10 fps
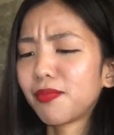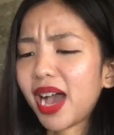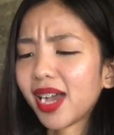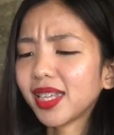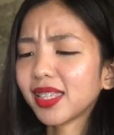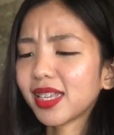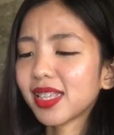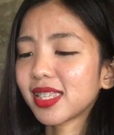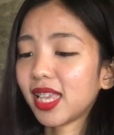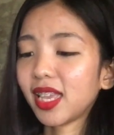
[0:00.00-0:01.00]
bakit ka
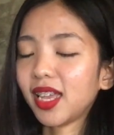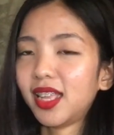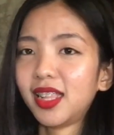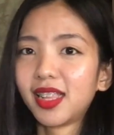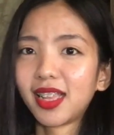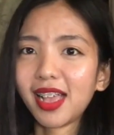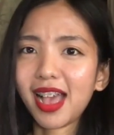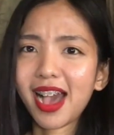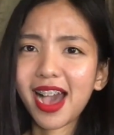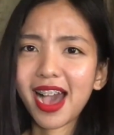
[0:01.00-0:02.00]
single?
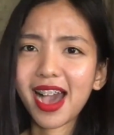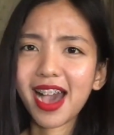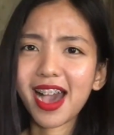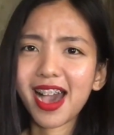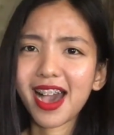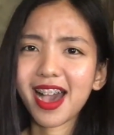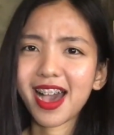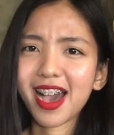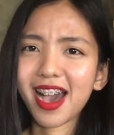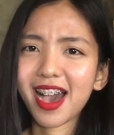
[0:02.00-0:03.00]
Ha ha
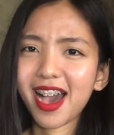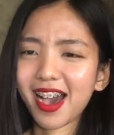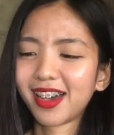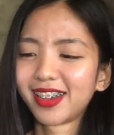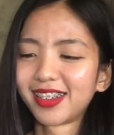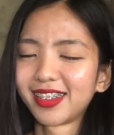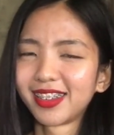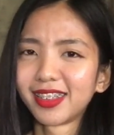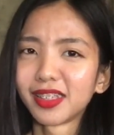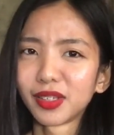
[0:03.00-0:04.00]
ha ha.
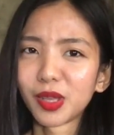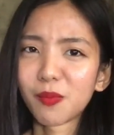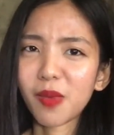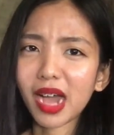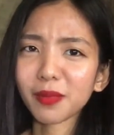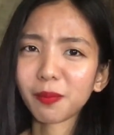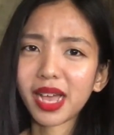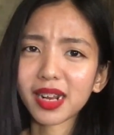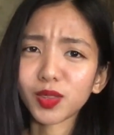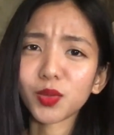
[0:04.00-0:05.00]
Bakit
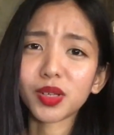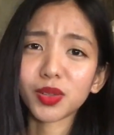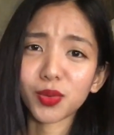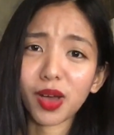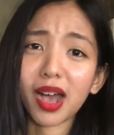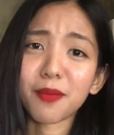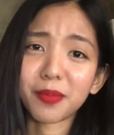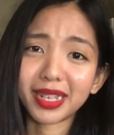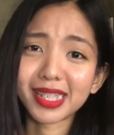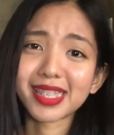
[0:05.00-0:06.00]
parang tuwan-tuwa ka
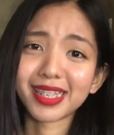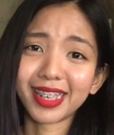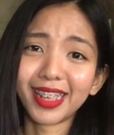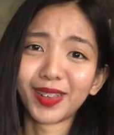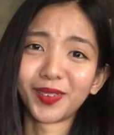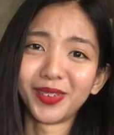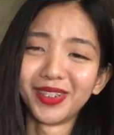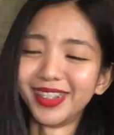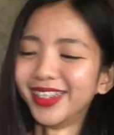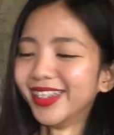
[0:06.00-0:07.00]
pa na single ako?
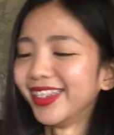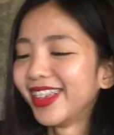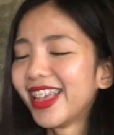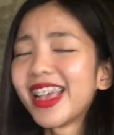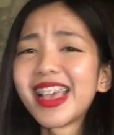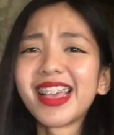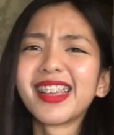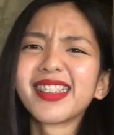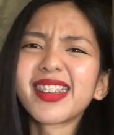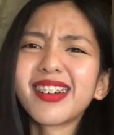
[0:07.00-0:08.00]

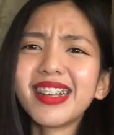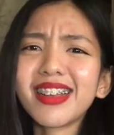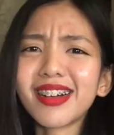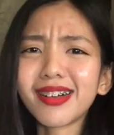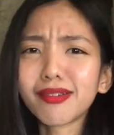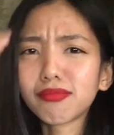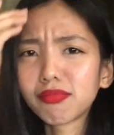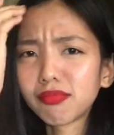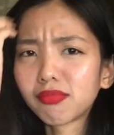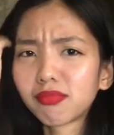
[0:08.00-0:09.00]
Hindi ko
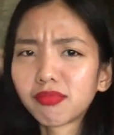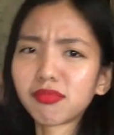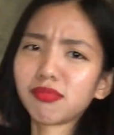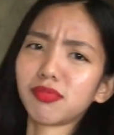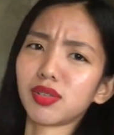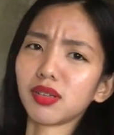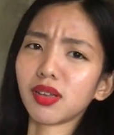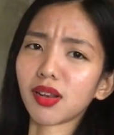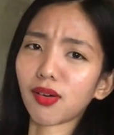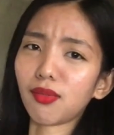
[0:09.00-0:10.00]
alam.
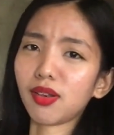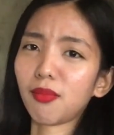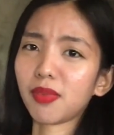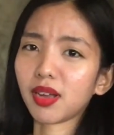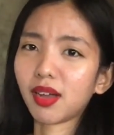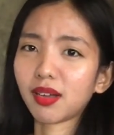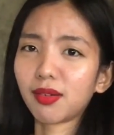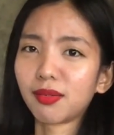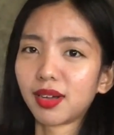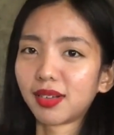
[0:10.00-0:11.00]
Single lang walang
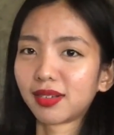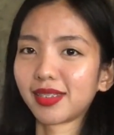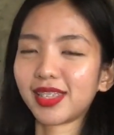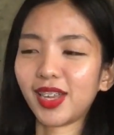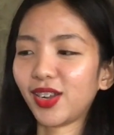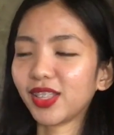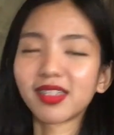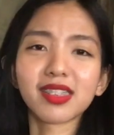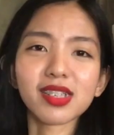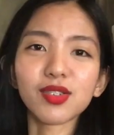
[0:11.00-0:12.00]
magagawa. Charot.
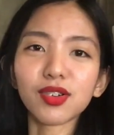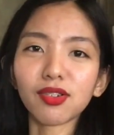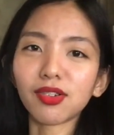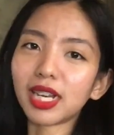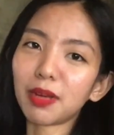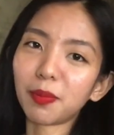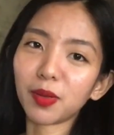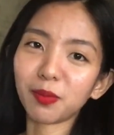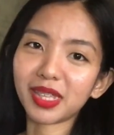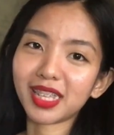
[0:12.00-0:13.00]
Siguro wala pa
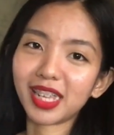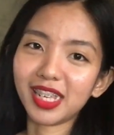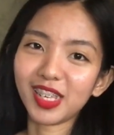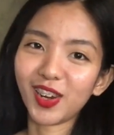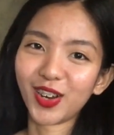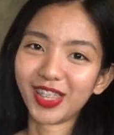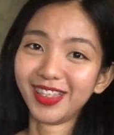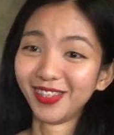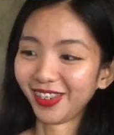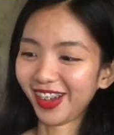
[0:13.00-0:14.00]
yung pinadala ni Lord.
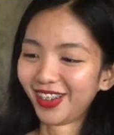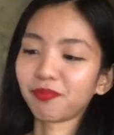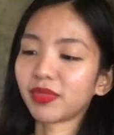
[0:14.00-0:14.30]
Diba?